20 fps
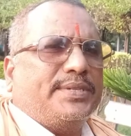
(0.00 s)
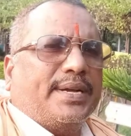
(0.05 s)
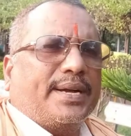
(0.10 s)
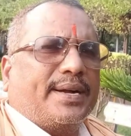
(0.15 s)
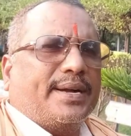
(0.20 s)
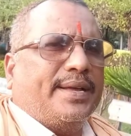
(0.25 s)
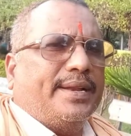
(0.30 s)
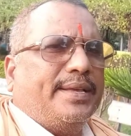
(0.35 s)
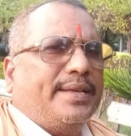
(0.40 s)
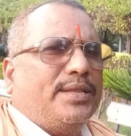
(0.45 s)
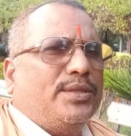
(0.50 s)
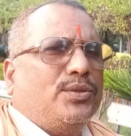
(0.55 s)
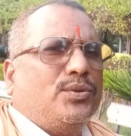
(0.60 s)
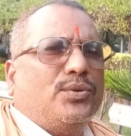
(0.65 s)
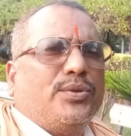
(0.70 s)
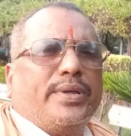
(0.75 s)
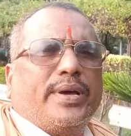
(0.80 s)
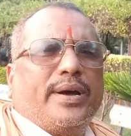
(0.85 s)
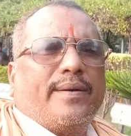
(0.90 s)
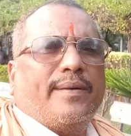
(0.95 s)
చక్కని హిందూ
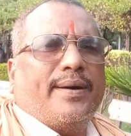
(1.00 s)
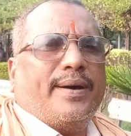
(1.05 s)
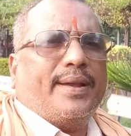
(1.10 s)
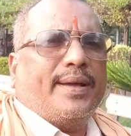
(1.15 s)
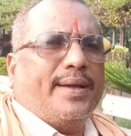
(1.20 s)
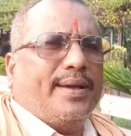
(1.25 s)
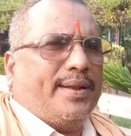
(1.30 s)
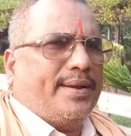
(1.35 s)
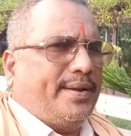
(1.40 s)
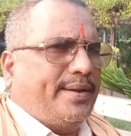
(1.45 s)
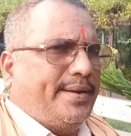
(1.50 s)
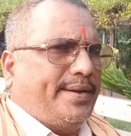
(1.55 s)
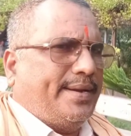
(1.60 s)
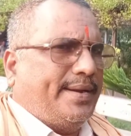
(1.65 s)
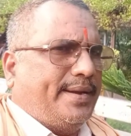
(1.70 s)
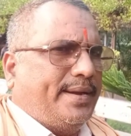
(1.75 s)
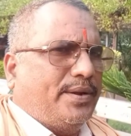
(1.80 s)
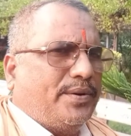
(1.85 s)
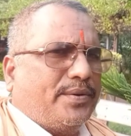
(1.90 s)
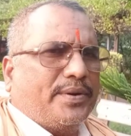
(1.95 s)

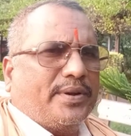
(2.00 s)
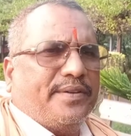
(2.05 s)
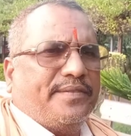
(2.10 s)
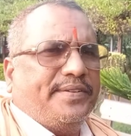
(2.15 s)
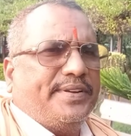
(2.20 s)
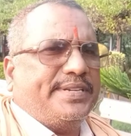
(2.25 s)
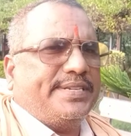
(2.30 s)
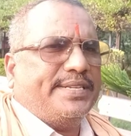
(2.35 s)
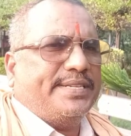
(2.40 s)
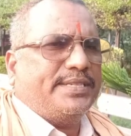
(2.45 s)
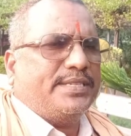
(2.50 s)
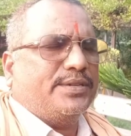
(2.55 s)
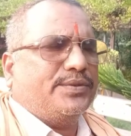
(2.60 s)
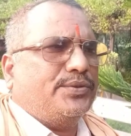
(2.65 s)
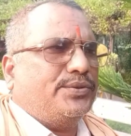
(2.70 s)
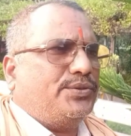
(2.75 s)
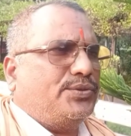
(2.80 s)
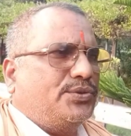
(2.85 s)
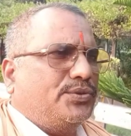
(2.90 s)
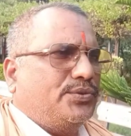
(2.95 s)
దేవాలయాలన్నింటినీ కూడా
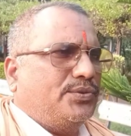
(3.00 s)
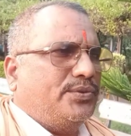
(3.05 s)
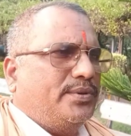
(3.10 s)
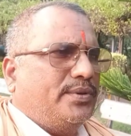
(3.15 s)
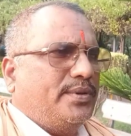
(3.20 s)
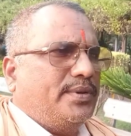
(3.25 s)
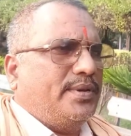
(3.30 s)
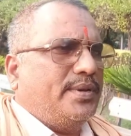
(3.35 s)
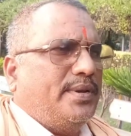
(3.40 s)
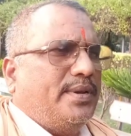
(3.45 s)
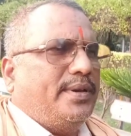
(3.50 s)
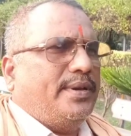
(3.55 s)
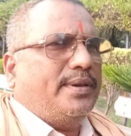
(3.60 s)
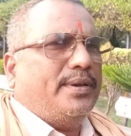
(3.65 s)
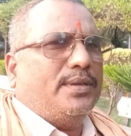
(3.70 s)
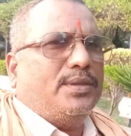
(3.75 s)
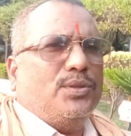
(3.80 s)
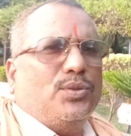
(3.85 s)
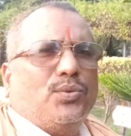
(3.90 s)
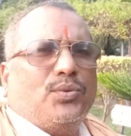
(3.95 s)
వీక్షించవచ్చు
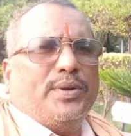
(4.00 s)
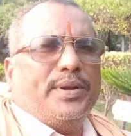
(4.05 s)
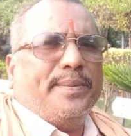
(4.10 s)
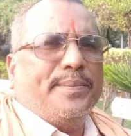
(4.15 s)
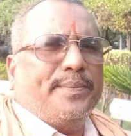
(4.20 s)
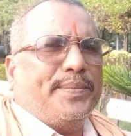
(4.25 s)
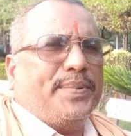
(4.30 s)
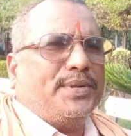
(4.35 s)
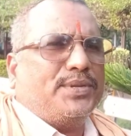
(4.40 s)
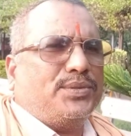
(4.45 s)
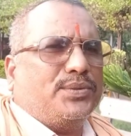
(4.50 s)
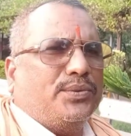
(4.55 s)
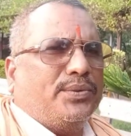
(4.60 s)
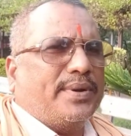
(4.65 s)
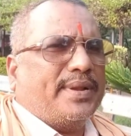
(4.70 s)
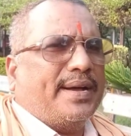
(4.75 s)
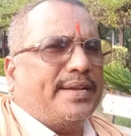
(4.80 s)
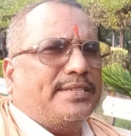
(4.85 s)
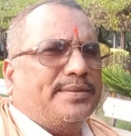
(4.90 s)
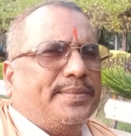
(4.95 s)
హిందూ టెంపుల్స్
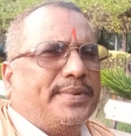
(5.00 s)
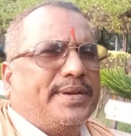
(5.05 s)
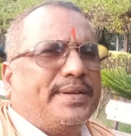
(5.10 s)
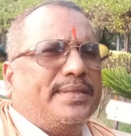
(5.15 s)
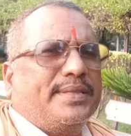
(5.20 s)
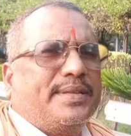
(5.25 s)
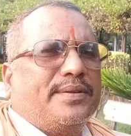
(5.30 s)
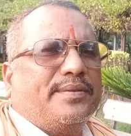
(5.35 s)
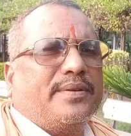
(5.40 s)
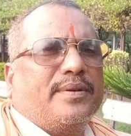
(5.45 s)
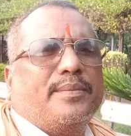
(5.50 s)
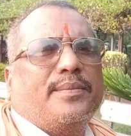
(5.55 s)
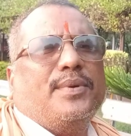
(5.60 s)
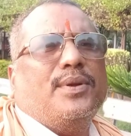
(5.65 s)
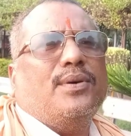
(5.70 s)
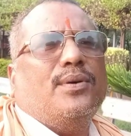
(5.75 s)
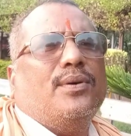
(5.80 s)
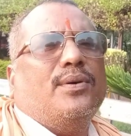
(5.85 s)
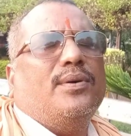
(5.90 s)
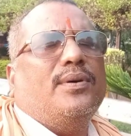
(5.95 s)

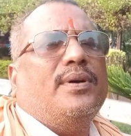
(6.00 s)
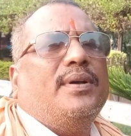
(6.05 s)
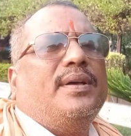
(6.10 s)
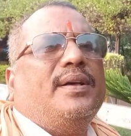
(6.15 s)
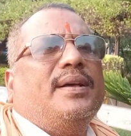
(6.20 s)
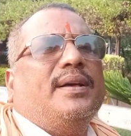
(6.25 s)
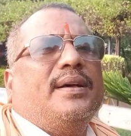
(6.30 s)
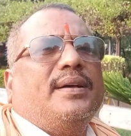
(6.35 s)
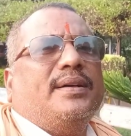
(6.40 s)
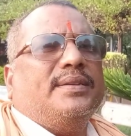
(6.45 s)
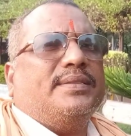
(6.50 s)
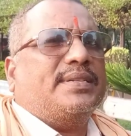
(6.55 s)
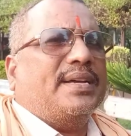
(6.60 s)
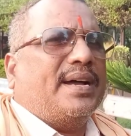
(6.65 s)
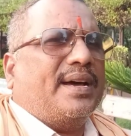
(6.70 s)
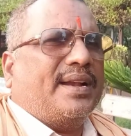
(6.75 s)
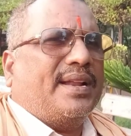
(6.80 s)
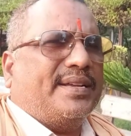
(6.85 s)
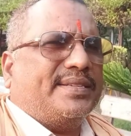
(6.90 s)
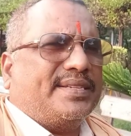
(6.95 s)
రాజమహేంద్రవరంలో
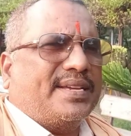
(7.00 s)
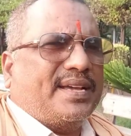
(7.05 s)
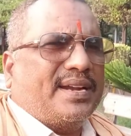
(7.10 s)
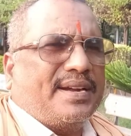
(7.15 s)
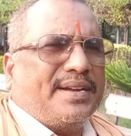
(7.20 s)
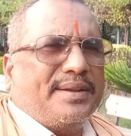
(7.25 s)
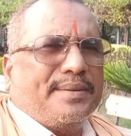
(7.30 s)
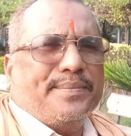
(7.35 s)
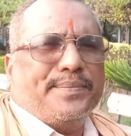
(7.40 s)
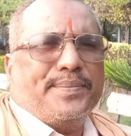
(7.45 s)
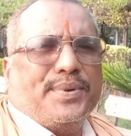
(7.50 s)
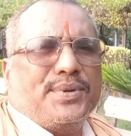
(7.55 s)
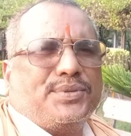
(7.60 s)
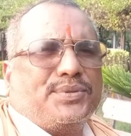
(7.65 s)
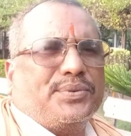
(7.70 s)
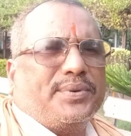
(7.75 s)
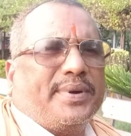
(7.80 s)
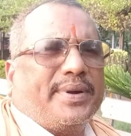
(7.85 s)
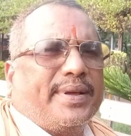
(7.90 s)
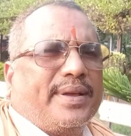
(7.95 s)
చాలా చాలా టెంపుల్స్
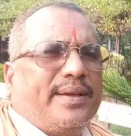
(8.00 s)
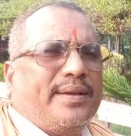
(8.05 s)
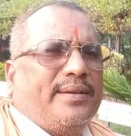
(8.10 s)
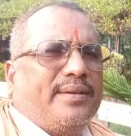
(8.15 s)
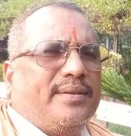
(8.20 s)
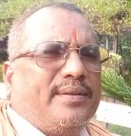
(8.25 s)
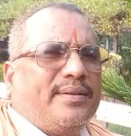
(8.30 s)
ఉంటాయి